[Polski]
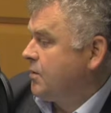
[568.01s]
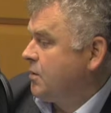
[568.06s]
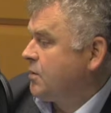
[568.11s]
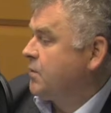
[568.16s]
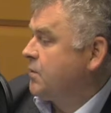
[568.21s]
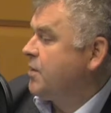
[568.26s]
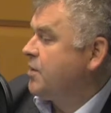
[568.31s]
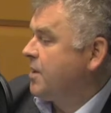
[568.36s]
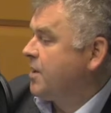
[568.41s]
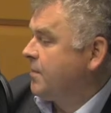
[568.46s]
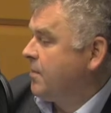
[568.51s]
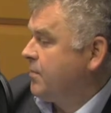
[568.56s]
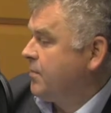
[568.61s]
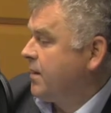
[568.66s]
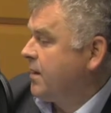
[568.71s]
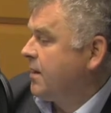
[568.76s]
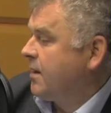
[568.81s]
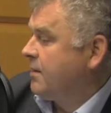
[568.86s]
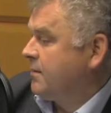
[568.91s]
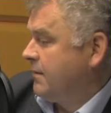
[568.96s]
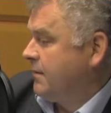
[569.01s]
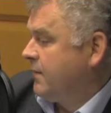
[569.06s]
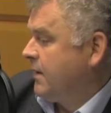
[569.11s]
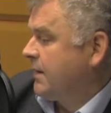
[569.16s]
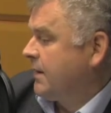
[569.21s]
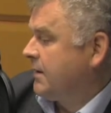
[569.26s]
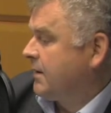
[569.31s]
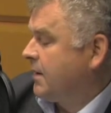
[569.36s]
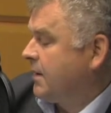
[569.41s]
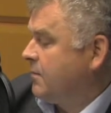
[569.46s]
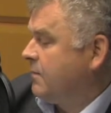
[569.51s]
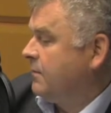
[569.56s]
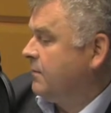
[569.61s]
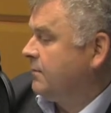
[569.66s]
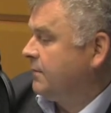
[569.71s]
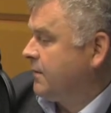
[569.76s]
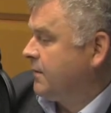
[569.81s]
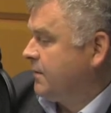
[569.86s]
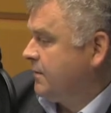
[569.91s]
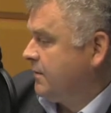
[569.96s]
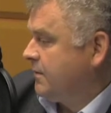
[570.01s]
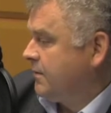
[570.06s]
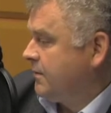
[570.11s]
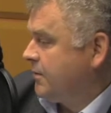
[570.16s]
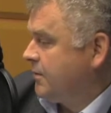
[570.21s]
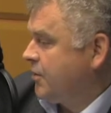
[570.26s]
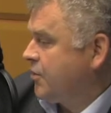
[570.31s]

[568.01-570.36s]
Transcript: odsunięcia pomnika dwa lata temu mm,